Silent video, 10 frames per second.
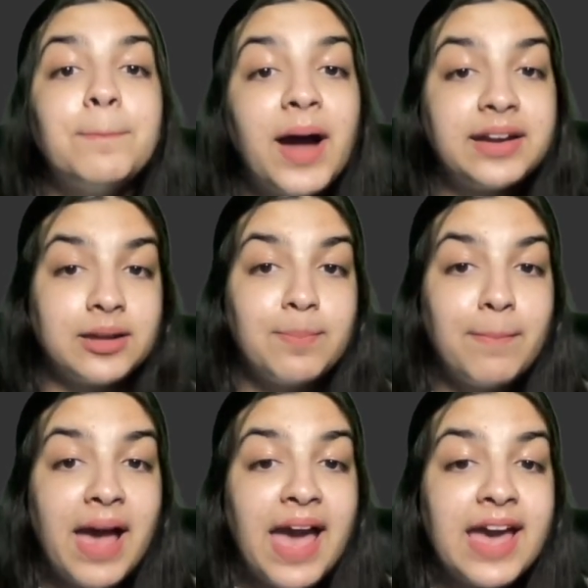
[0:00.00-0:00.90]
बट
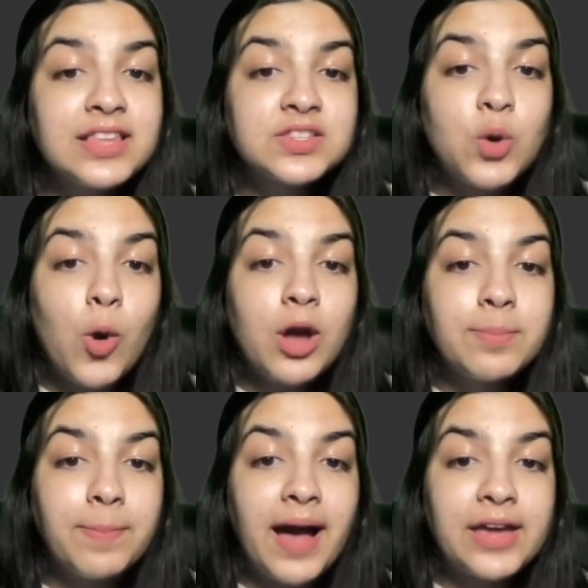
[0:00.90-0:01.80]
मैथ्स और
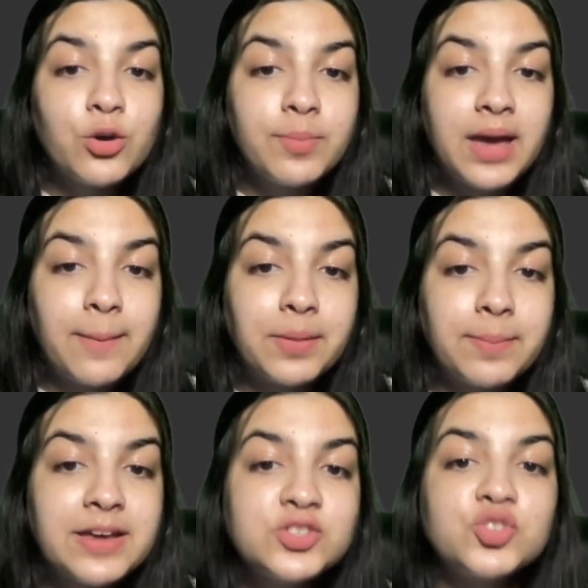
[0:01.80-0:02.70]
बायो में आपके
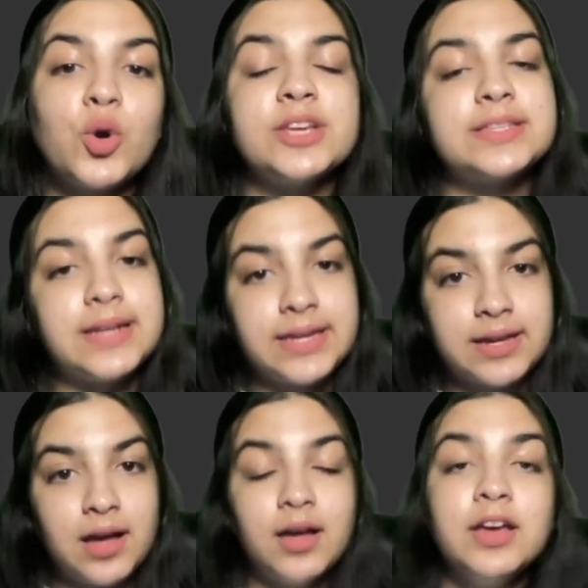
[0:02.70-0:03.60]
पास चॉइस
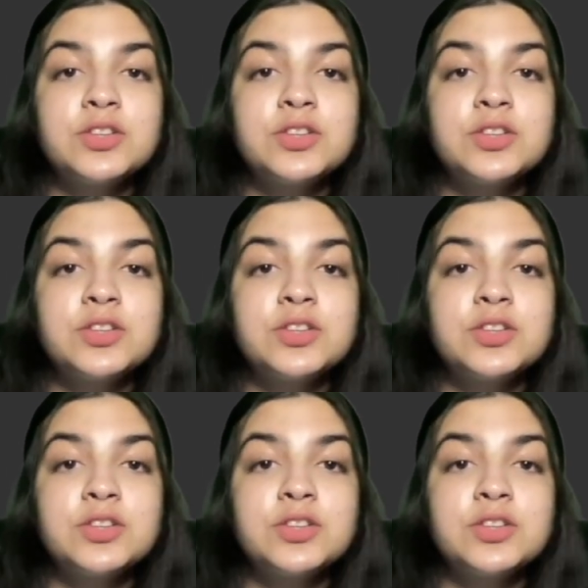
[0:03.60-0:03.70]
रहेगा